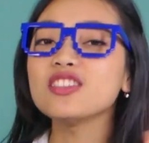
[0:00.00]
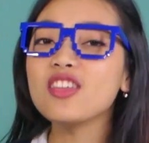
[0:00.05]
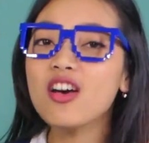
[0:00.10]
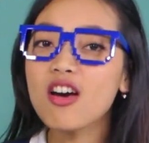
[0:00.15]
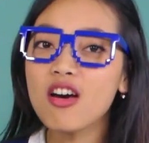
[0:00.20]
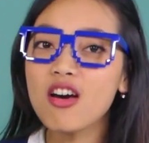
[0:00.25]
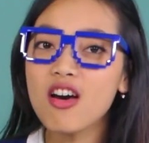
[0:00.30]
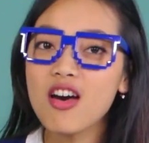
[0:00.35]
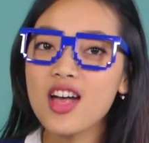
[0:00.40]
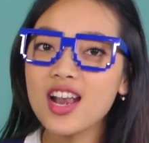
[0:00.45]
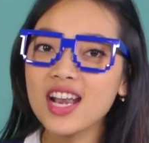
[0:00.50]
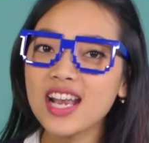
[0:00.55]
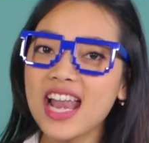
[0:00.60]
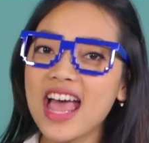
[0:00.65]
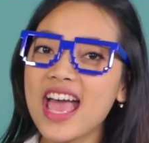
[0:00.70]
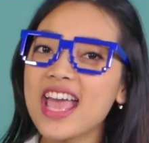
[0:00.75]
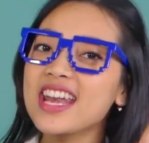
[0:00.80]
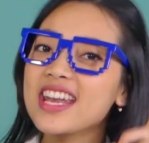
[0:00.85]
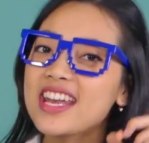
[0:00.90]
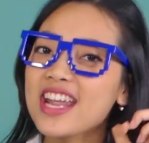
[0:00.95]
toko
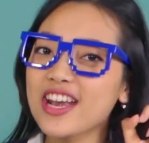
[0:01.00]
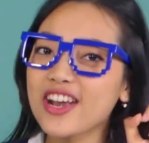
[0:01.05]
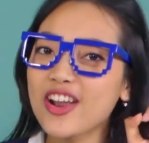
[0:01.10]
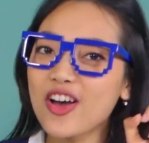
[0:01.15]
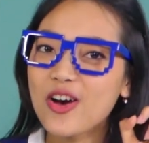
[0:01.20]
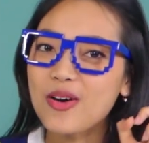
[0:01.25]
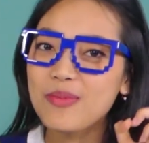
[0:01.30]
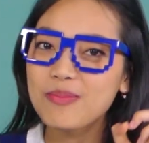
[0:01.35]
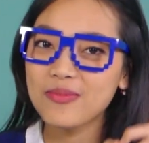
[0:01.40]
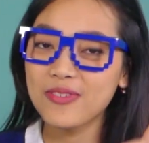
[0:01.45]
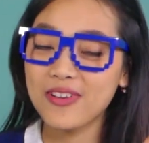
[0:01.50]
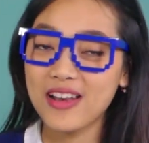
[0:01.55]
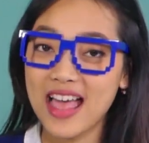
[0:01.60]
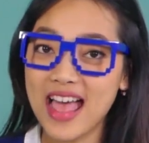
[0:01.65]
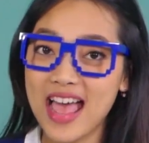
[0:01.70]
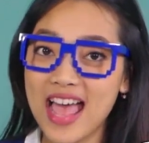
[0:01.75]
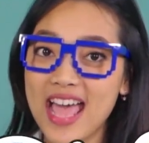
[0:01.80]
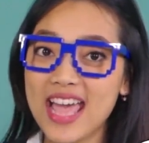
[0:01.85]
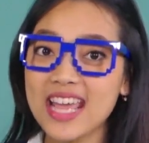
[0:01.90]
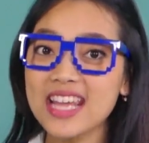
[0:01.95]
online dan
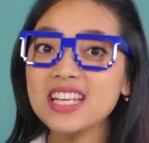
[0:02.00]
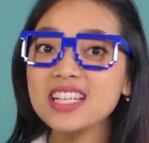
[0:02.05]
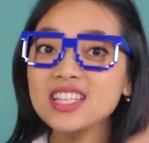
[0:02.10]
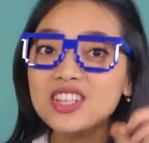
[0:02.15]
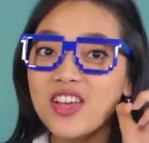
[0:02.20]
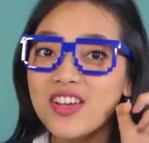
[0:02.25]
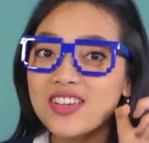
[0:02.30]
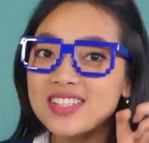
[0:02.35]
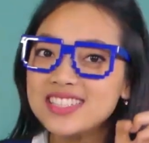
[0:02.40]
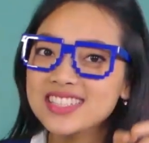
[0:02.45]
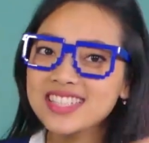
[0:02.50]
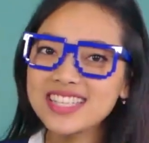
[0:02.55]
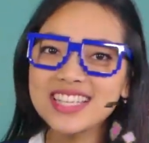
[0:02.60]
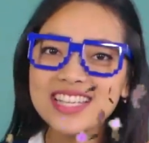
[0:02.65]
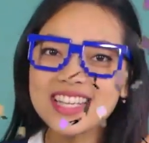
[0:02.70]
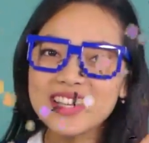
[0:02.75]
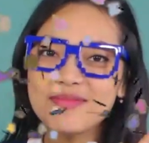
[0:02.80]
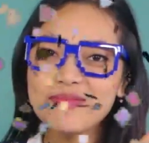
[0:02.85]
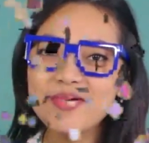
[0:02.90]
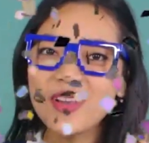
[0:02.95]
offline Toys
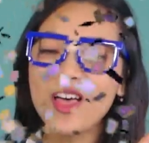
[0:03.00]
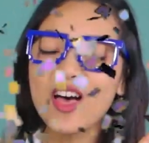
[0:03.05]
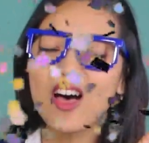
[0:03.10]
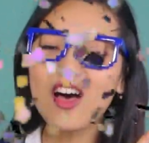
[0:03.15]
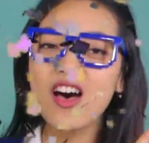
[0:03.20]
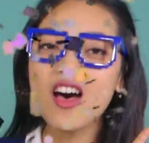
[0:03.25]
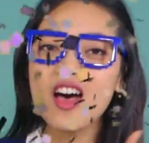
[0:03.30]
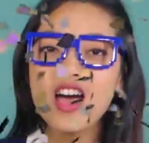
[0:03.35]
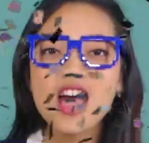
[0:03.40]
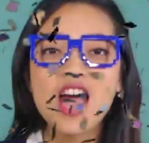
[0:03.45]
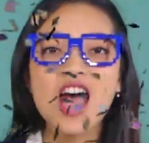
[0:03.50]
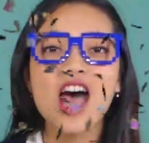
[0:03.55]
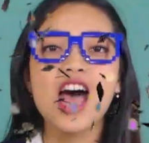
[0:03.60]
Kingdom loh.